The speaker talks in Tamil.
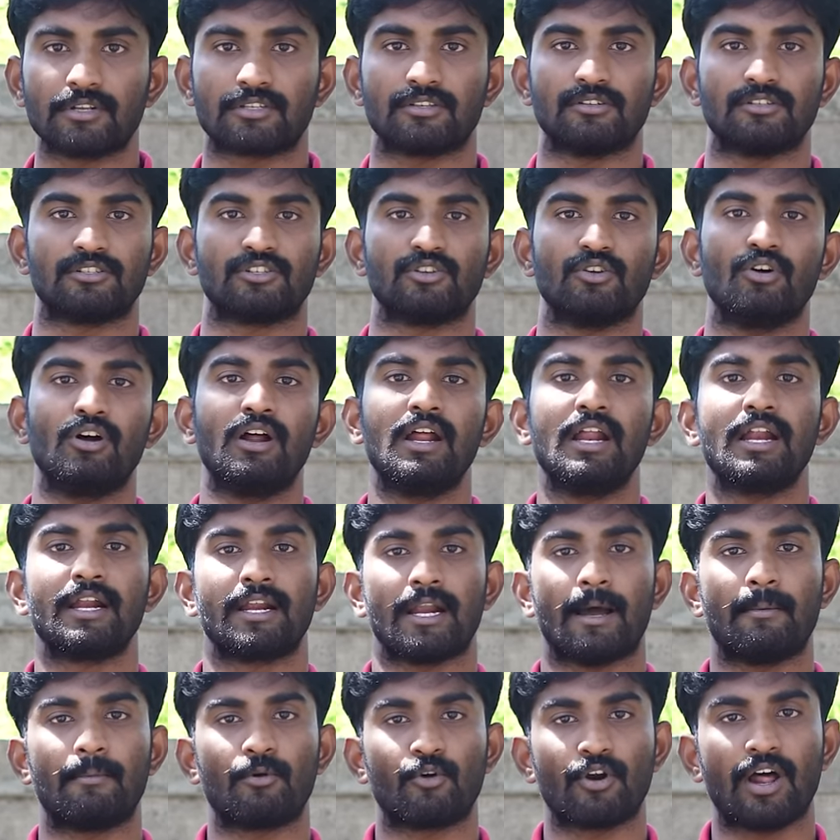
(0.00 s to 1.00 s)
மசில்ஸையும்
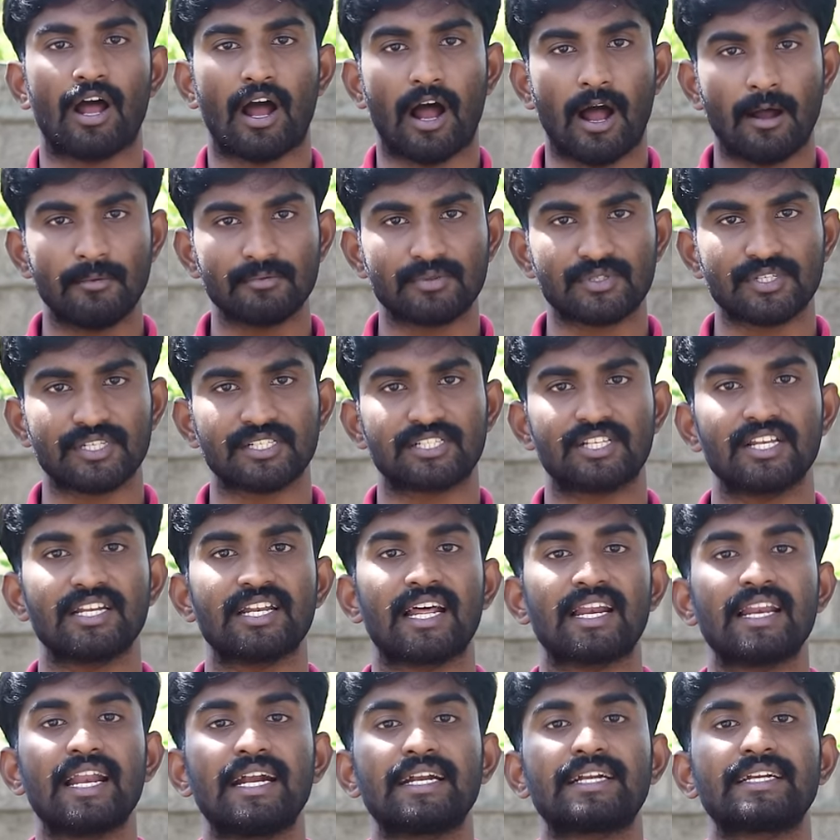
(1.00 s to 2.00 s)
நம்மளோட ஹார்ம்
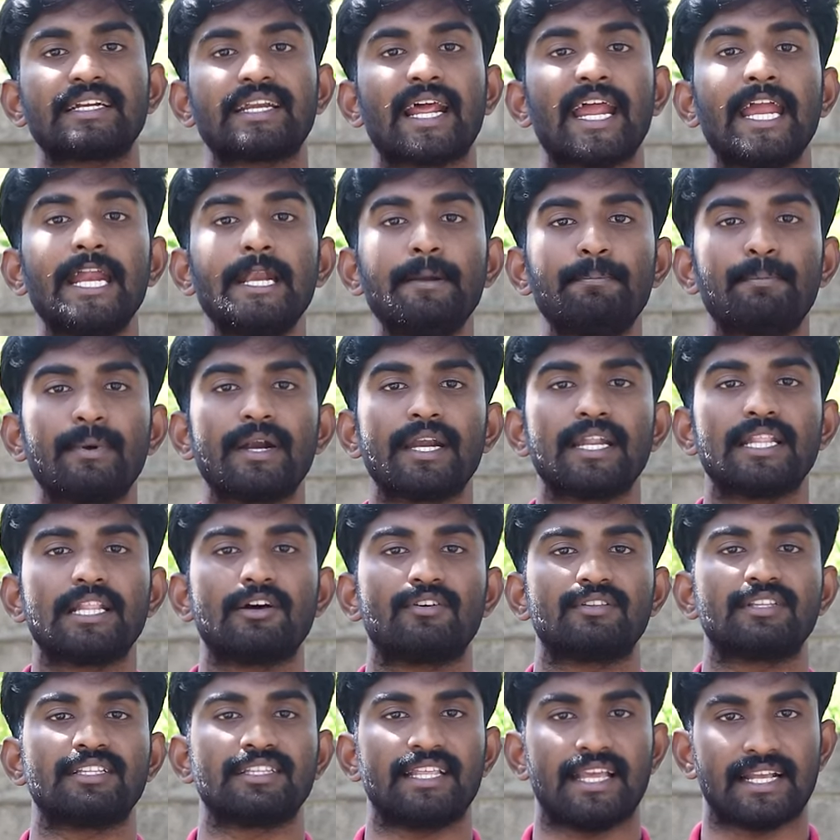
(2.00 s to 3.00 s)
ஸ்டிங்ஸையும் நல்லா டைட் பண்ணி
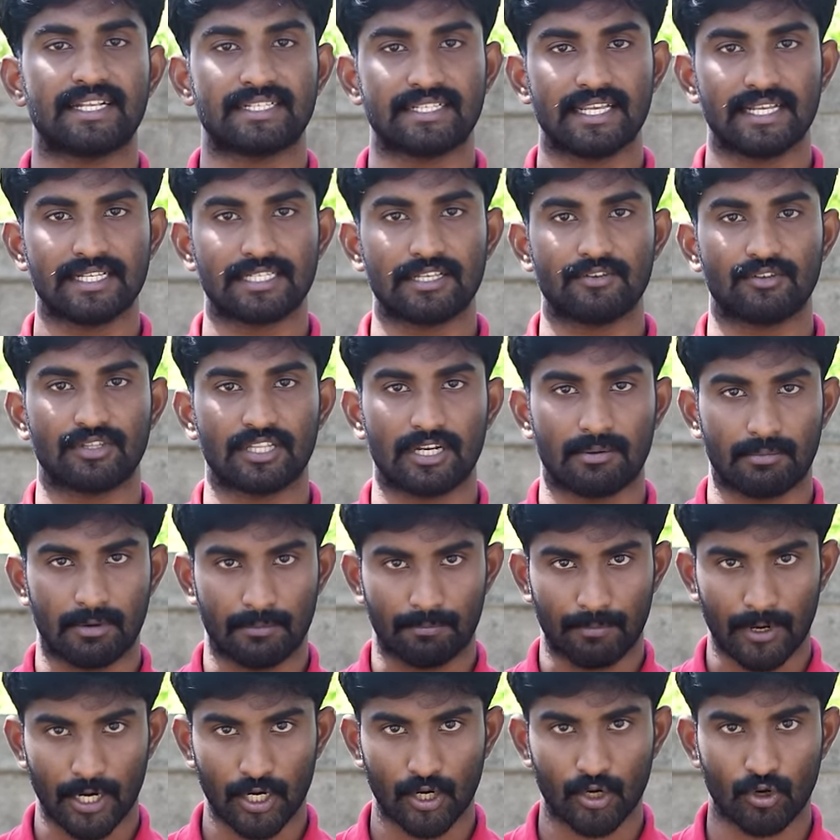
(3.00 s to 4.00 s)
தான் வந்து இந்த எக்ஸசைஸே வந்து நம்ம
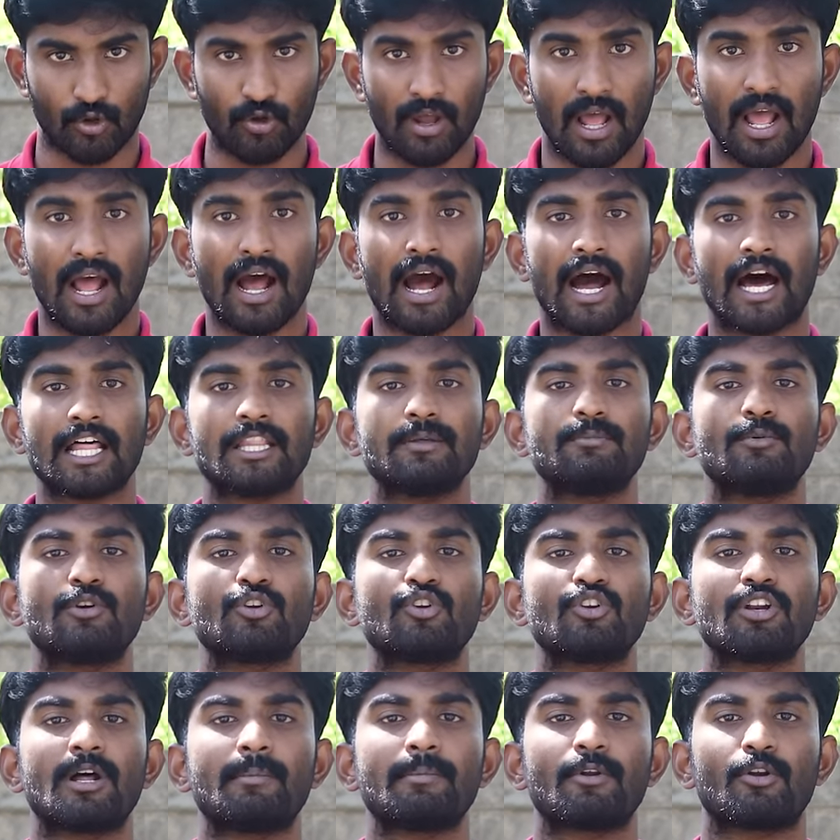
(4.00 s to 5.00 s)
பண்ணணும் அது
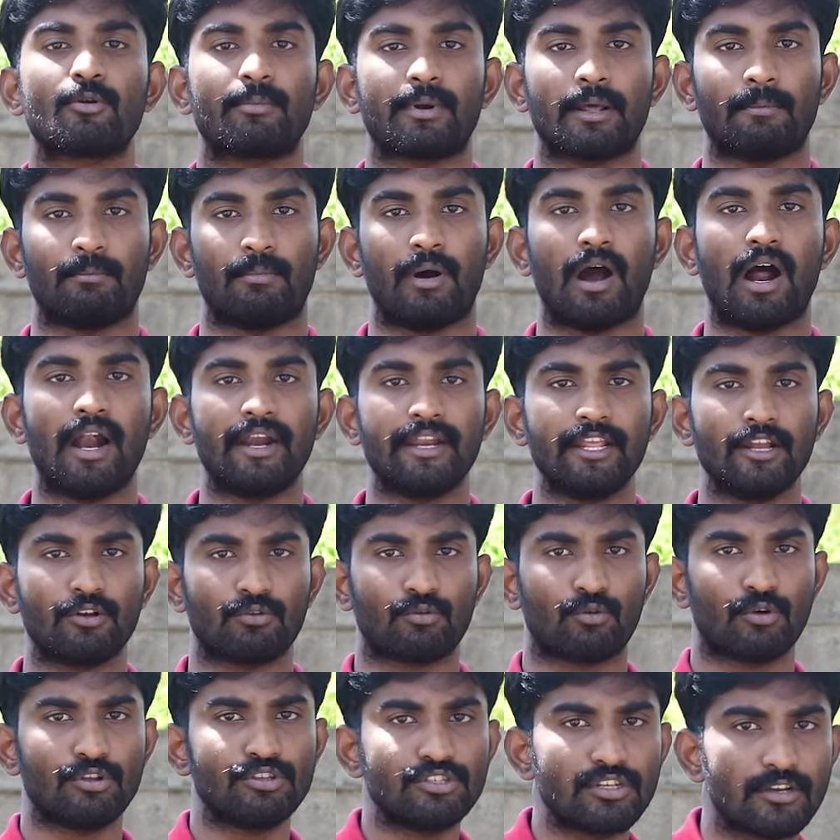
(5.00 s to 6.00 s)
மட்டும் இல்லாமல் நம்மளோட பாடியை
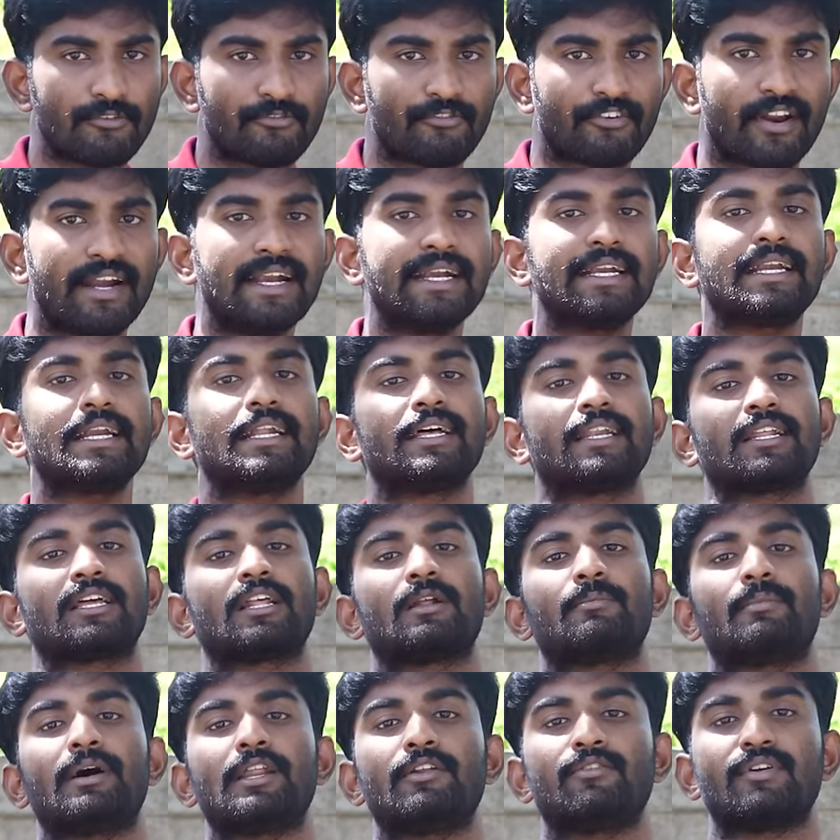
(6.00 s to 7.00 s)
கொஞ்சம் ஃப்ரண்ட்டில்
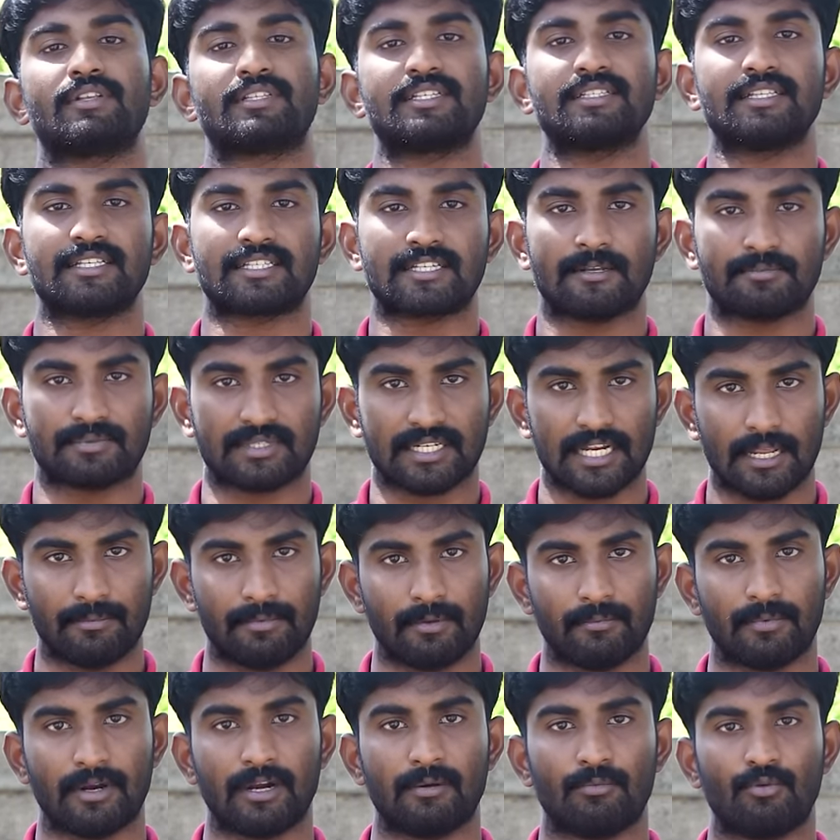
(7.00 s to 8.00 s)
இருக்கிற மாதிரி வச்சு இந்த ஸ்டெப்ஸ்
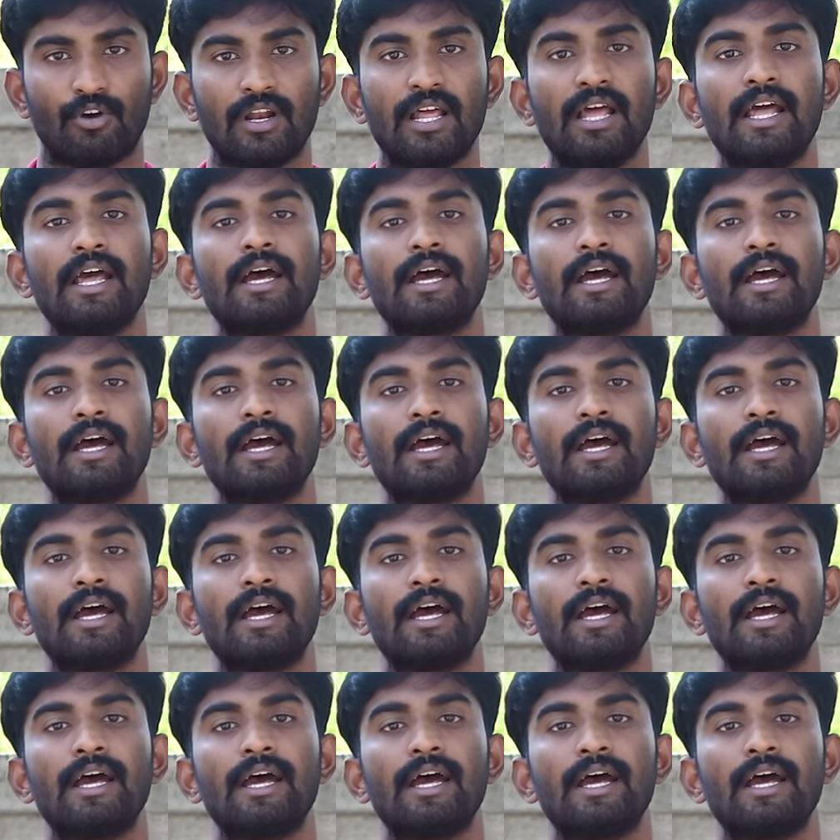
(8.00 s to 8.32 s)
கிளைமிங் பண்ணும் போல